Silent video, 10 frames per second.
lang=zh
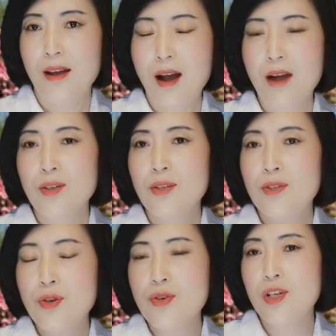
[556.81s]
好，
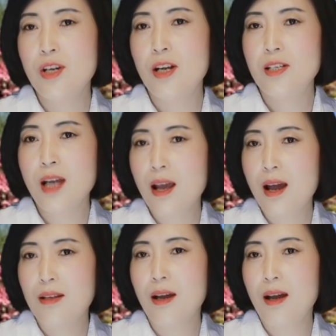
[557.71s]
就是这
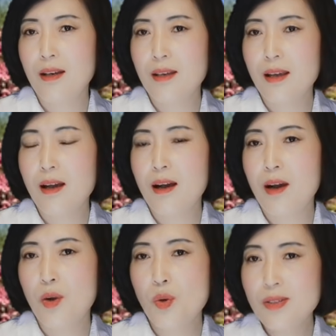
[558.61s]
样的一
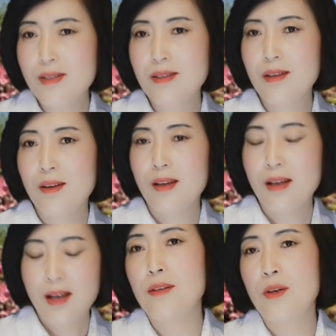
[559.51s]
个公司，
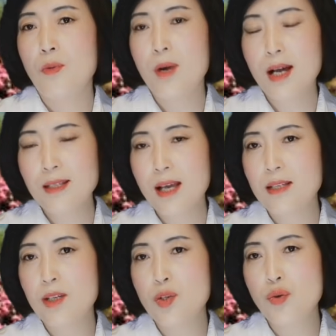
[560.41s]
我刚才
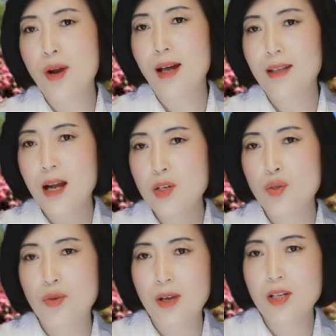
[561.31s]
已经说了，它是
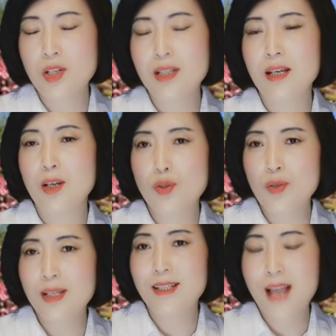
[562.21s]
全世界
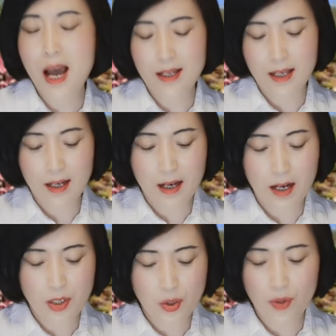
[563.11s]
最大的一
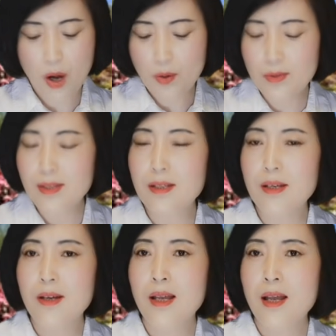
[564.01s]
个手套公
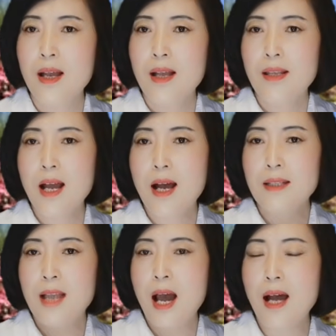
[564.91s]
司。
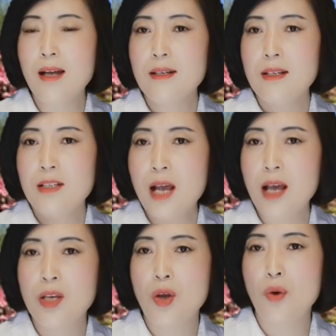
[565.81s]
那它
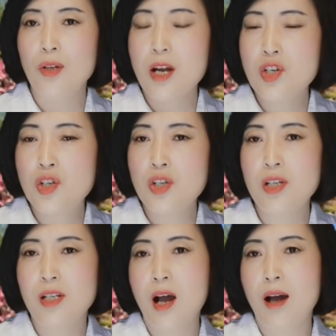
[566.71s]
占有的
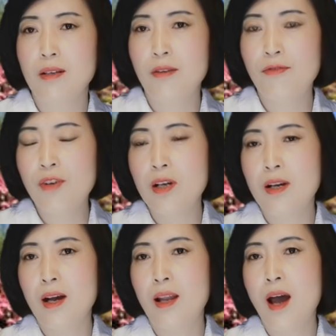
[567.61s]
市场的份
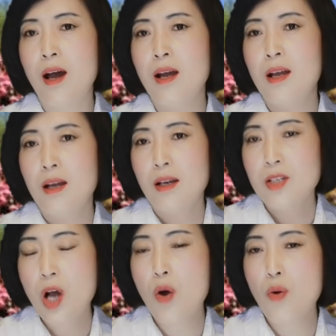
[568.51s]
额呢，
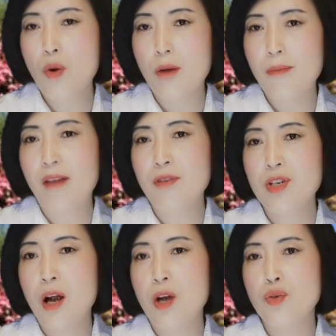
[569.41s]
超过百分
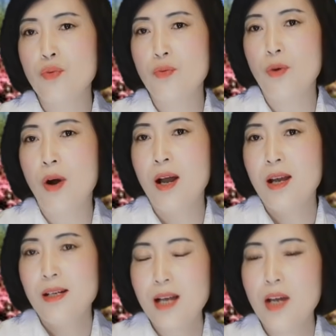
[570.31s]
之二十五，
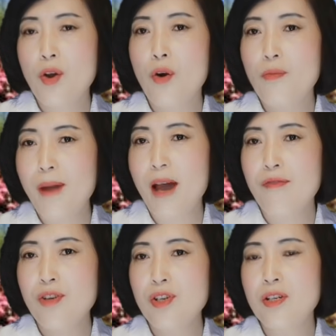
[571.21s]
占有百
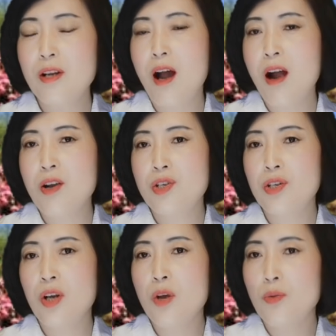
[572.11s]
分之二
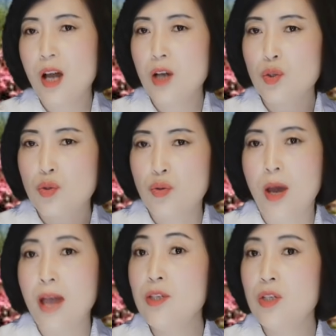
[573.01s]
十六的
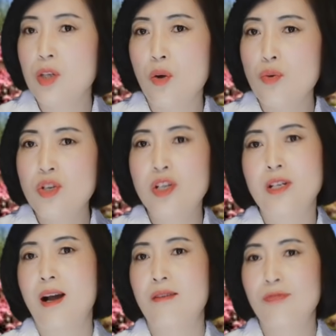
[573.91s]
全球市
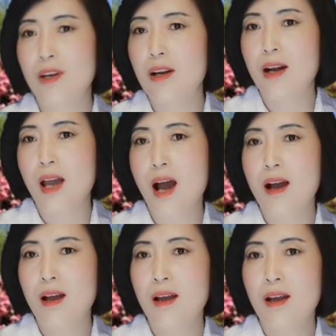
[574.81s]
场份额呀。
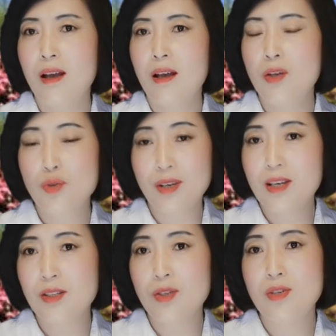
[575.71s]
所
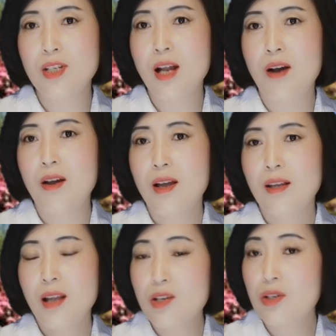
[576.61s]
以你就知道
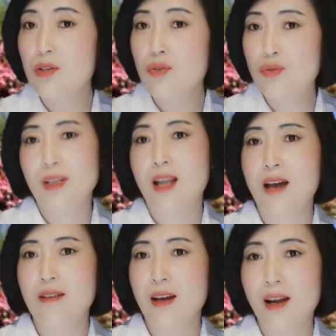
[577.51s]
它是最
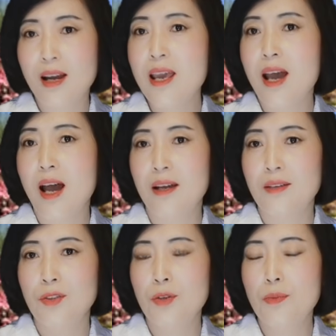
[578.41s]
大的，很厉害，
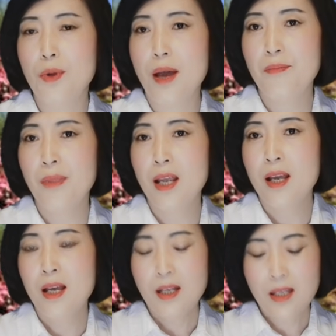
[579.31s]
对不对？
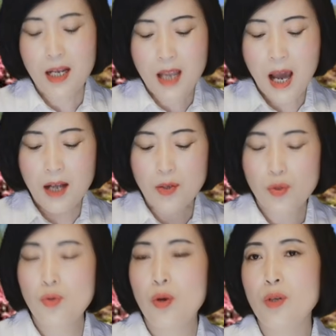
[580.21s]
那它
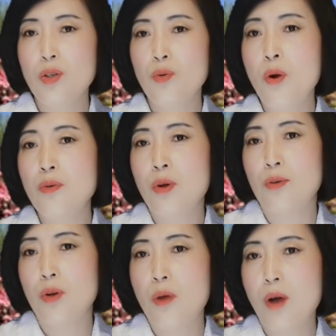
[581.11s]
所拥有
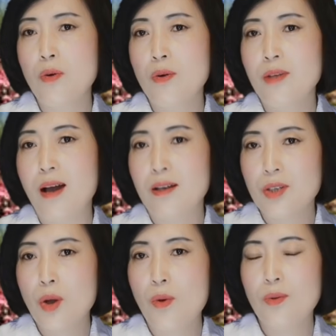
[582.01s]
的员工呢，
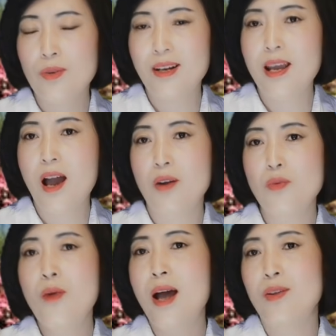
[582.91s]
有两
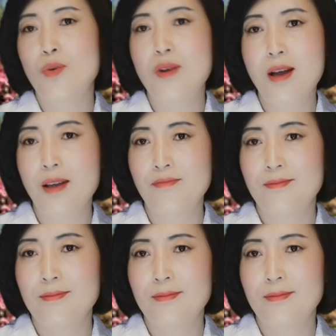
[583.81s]
万多人。